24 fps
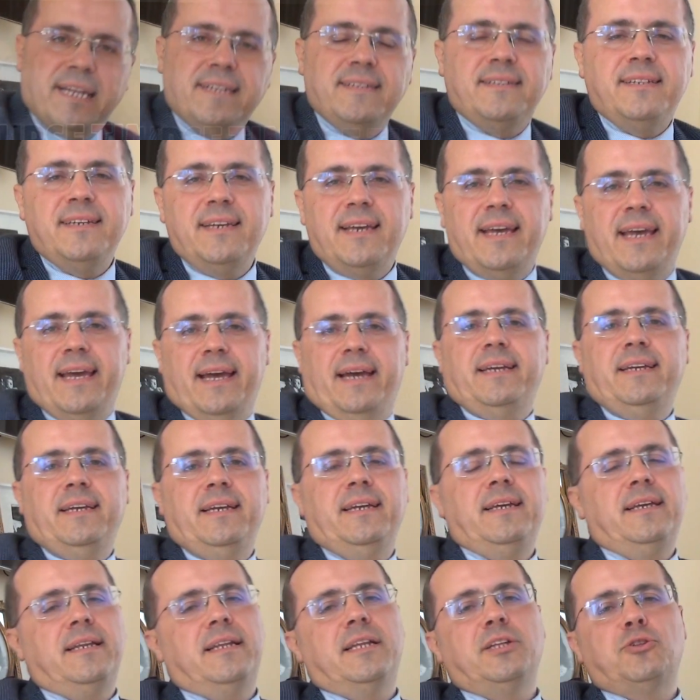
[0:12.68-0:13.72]
utenti e
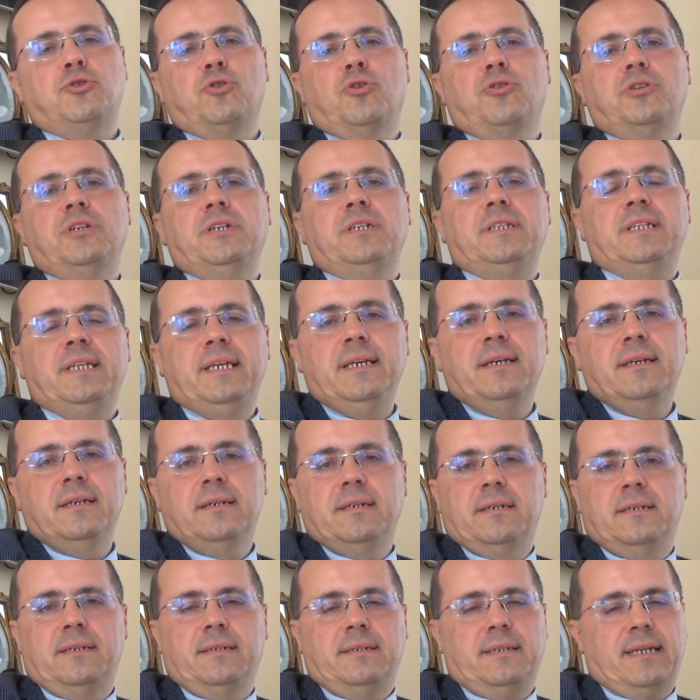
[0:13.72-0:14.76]
ai lettori di
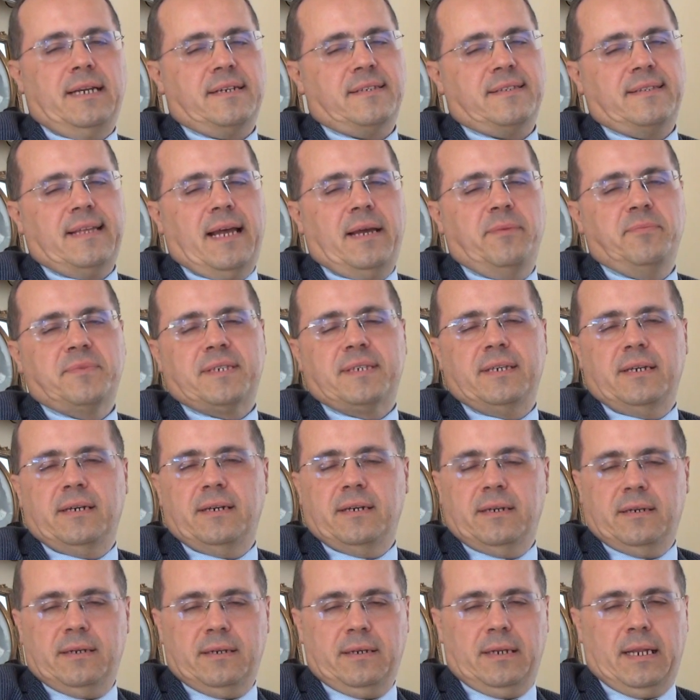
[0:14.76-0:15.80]
eh, Nars Times
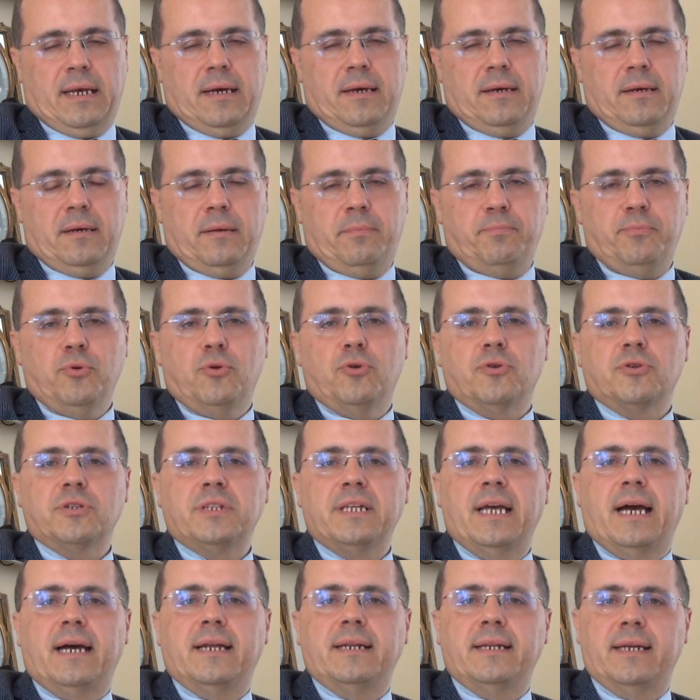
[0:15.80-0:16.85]
eh, più
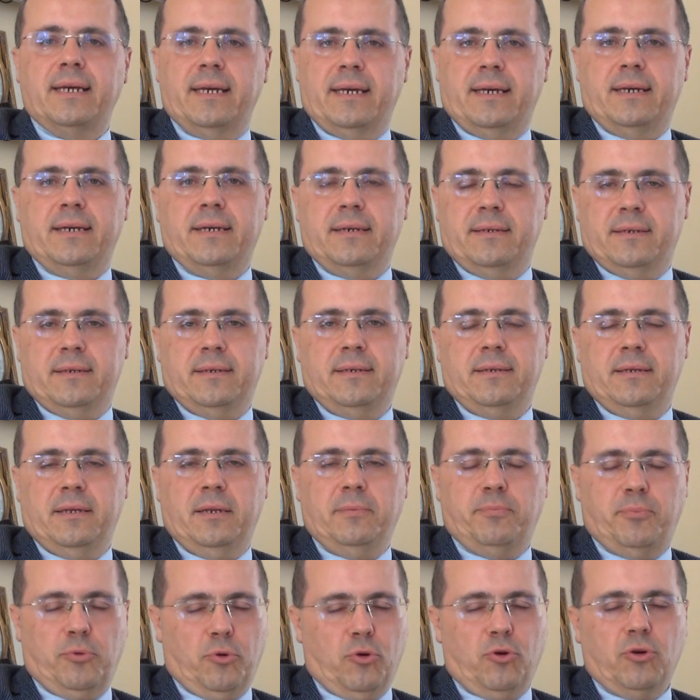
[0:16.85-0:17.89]
cordiale, eh,
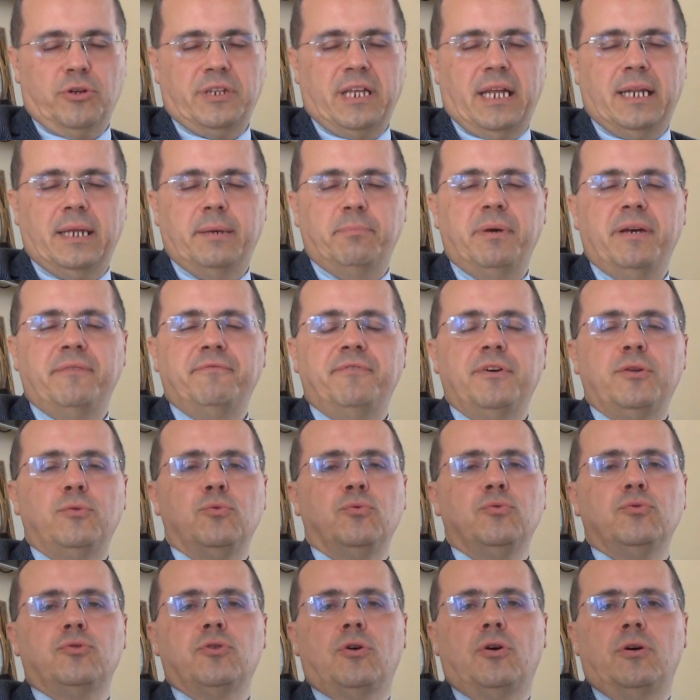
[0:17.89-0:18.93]
il più cordiale
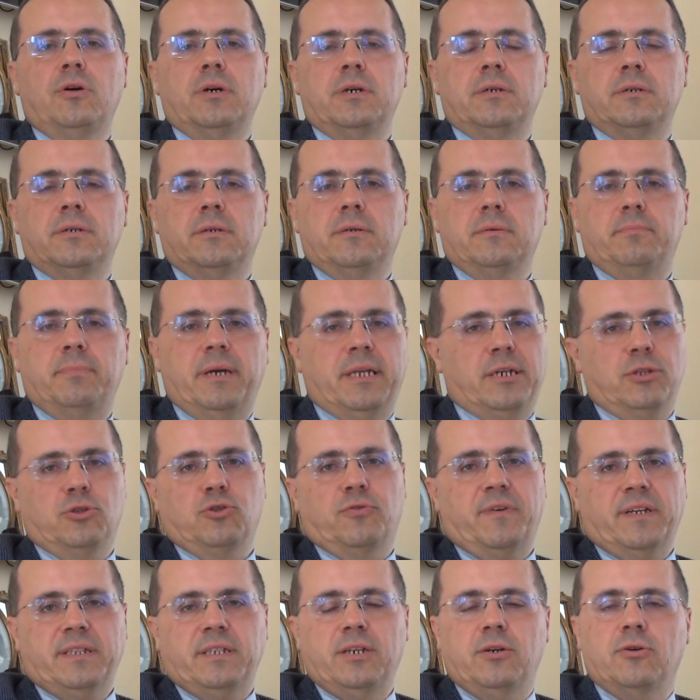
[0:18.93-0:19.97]
benvenuto, eh, ben
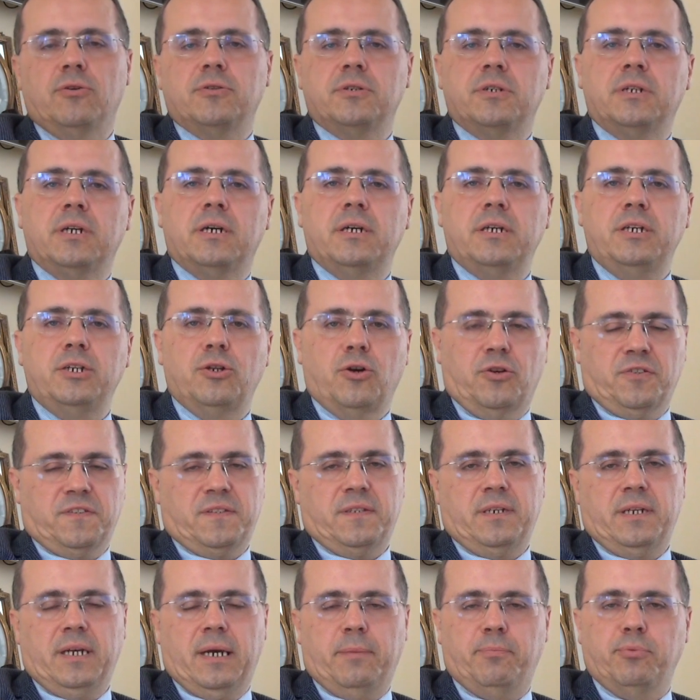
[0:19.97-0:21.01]
ritrovati con i
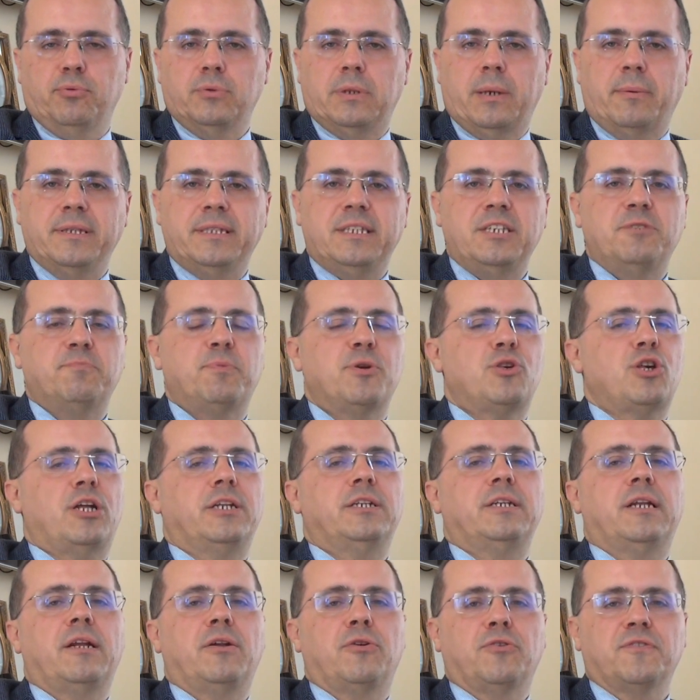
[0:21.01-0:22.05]
nostri appuntamenti
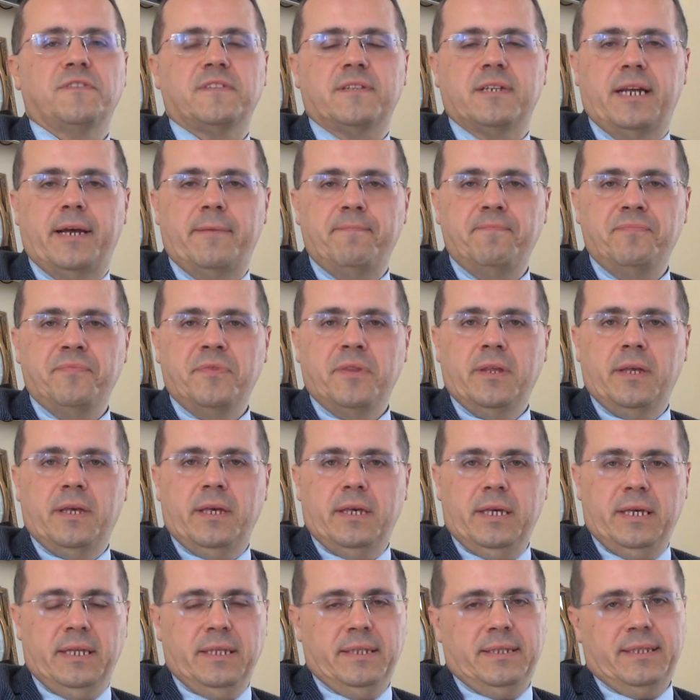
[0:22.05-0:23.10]
speciali, le nostre
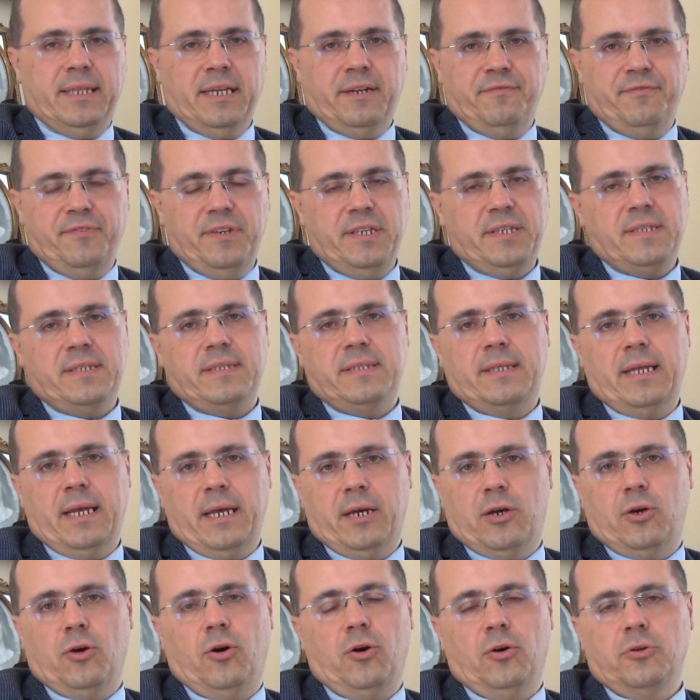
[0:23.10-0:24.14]

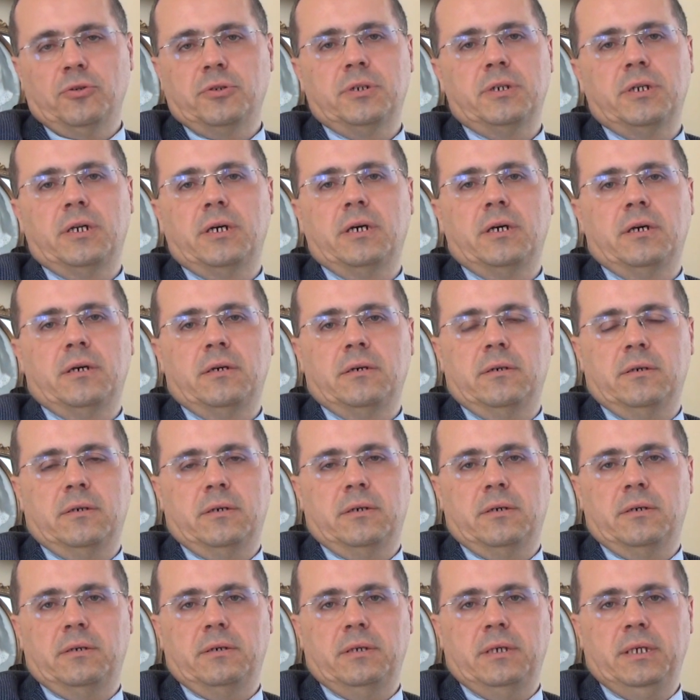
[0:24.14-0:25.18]
interviste con
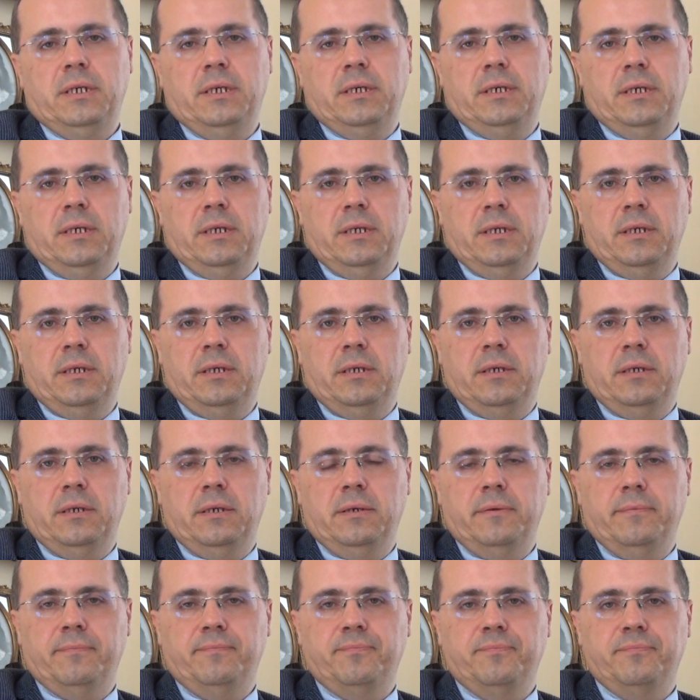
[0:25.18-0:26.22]
eh,
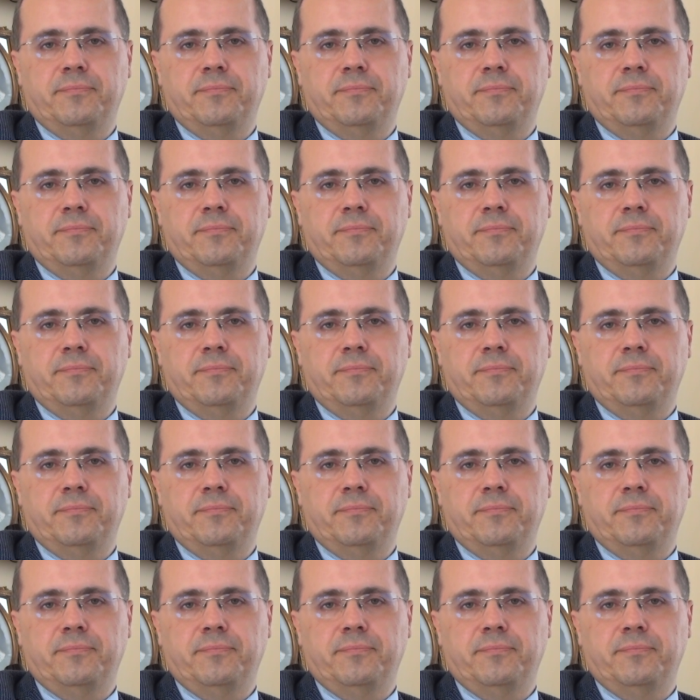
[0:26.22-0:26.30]
i,